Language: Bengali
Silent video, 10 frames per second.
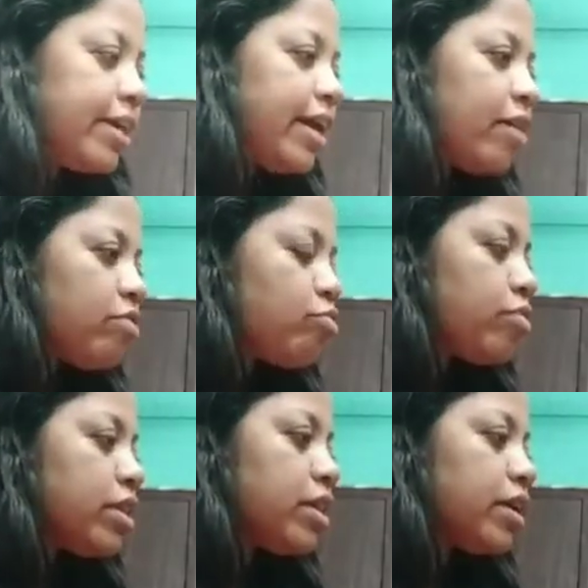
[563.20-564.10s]
দিয়ে এখন
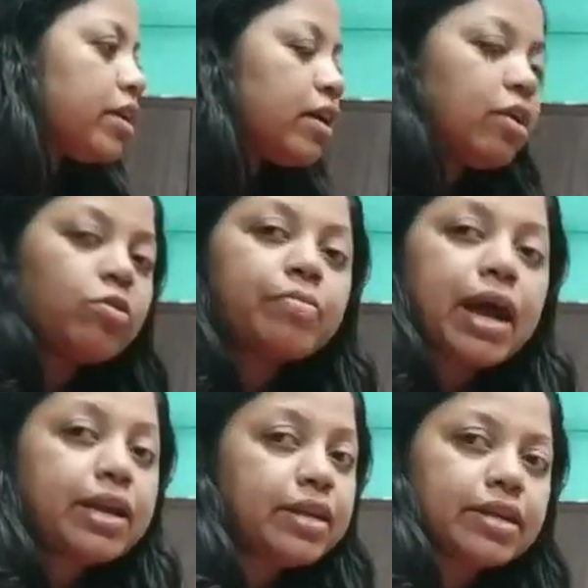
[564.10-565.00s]
শুয়েছে আর ও
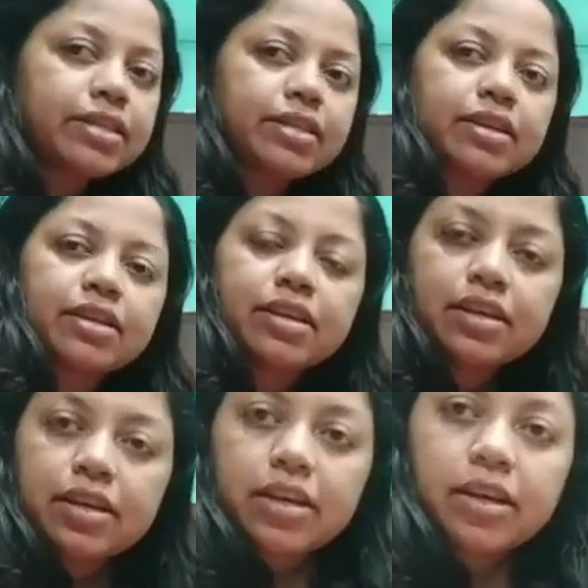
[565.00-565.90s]
বাইরে যাচ্ছে
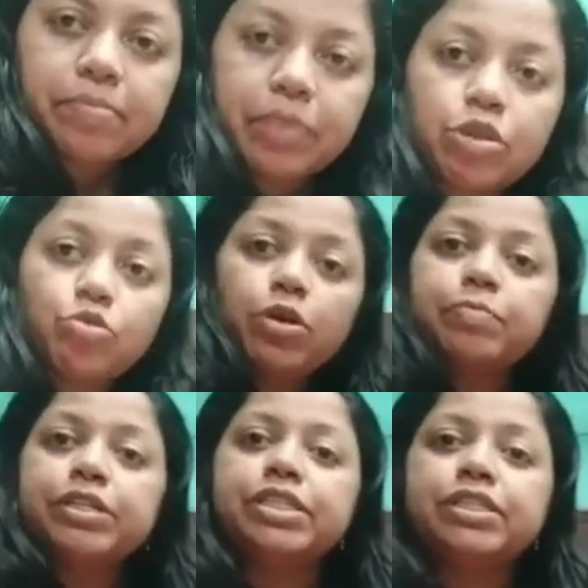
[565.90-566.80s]
ভীষণ
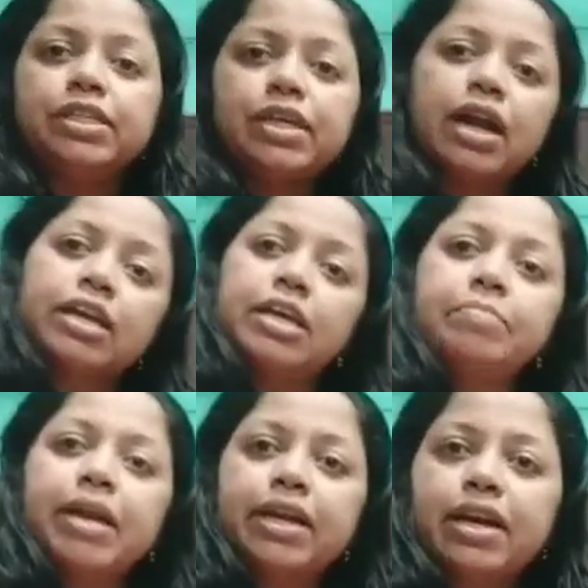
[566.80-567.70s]
বৃষ্টি আর কি
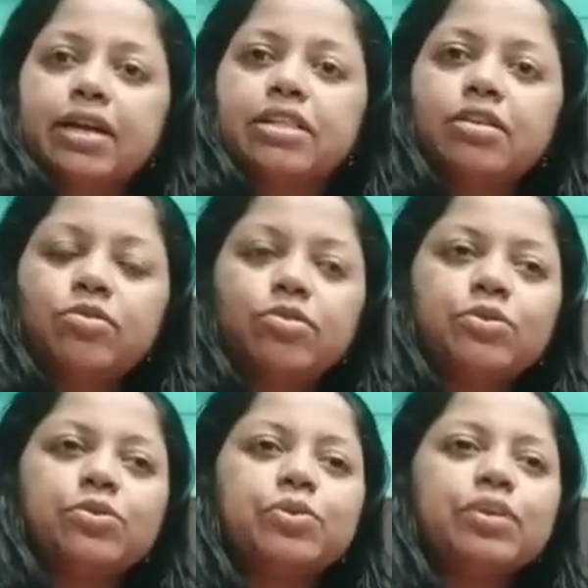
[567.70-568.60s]
মেঘ ডাকছিল
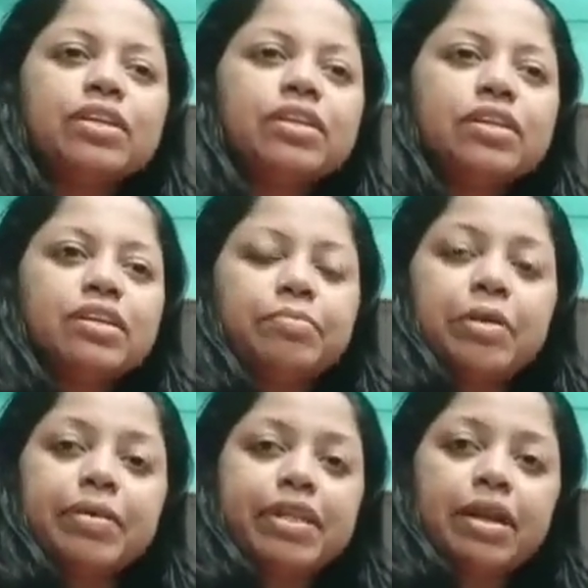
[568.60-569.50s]

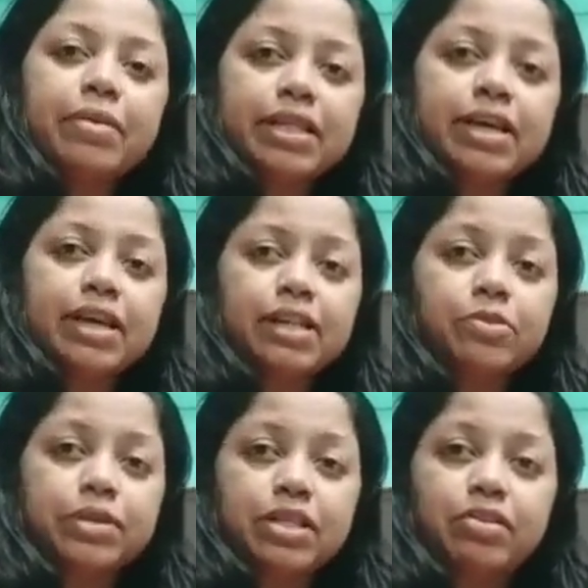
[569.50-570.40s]
ভেবেছিলাম আজকে
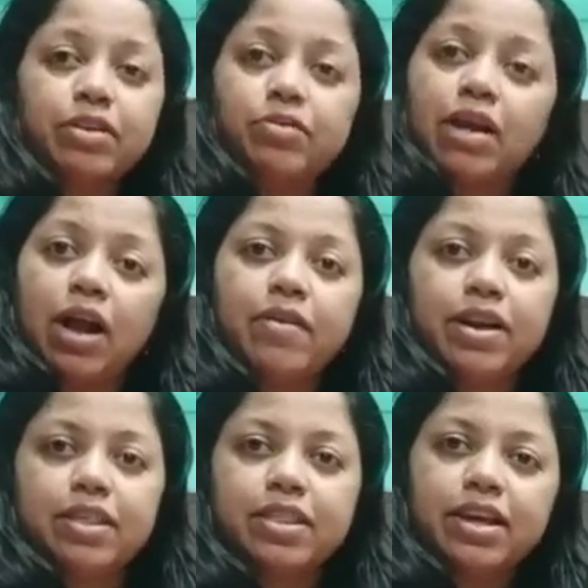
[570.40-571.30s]
তোমাদের সঙ্গে একটু
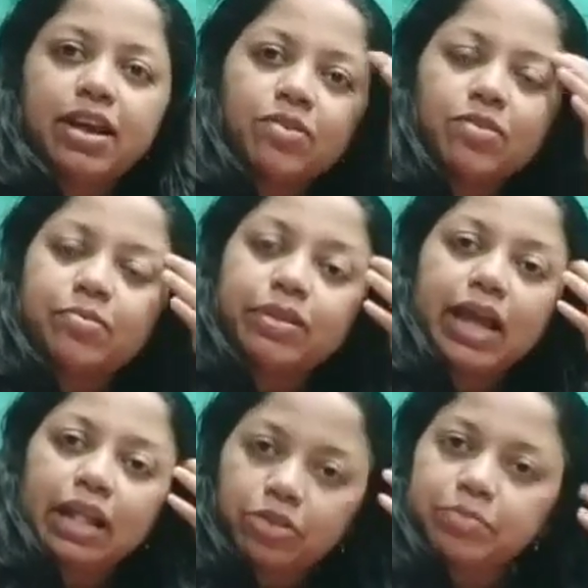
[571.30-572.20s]
খাওয়াটা শেয়ার করবো তো
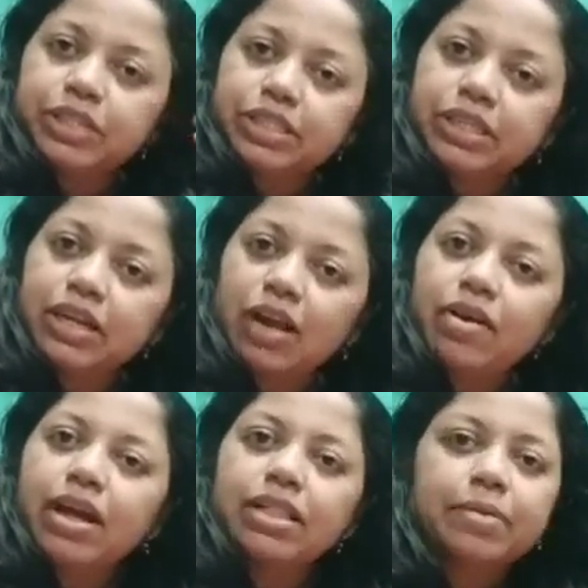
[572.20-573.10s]
এত বৃষ্টির
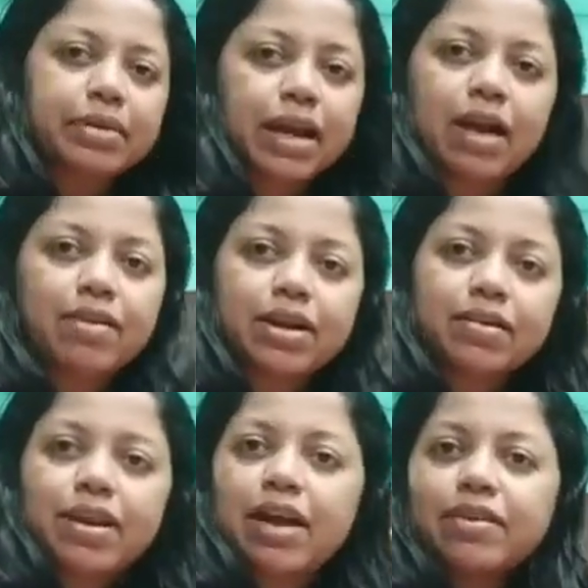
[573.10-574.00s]
আওয়াজ আমার
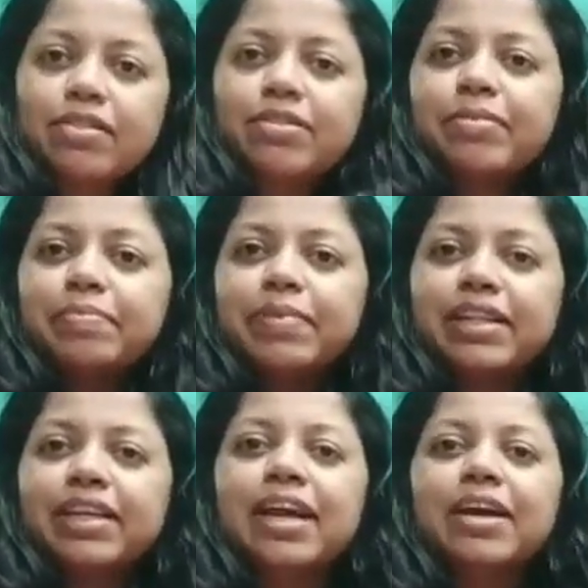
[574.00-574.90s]
খাওয়াটার আওয়াজ তোমরা
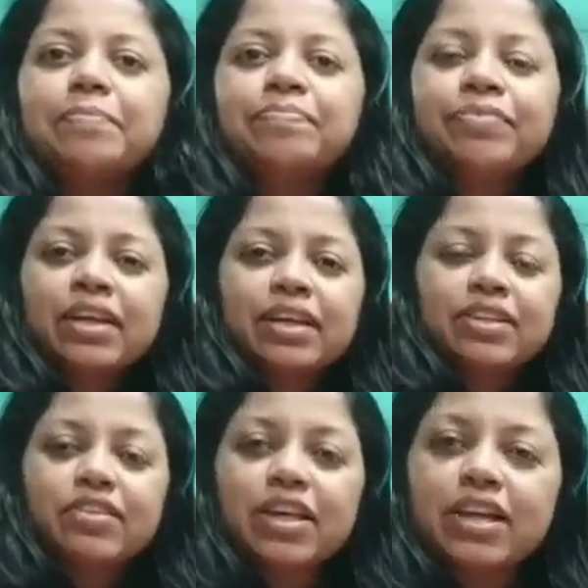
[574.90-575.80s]
পেতে না
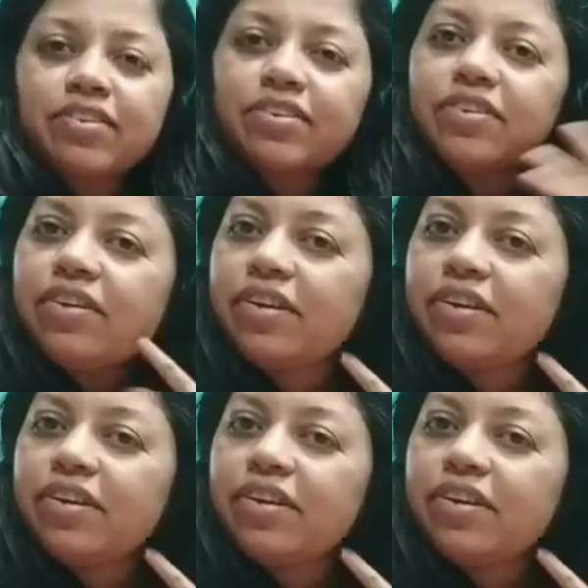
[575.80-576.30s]
তো সেই জন্য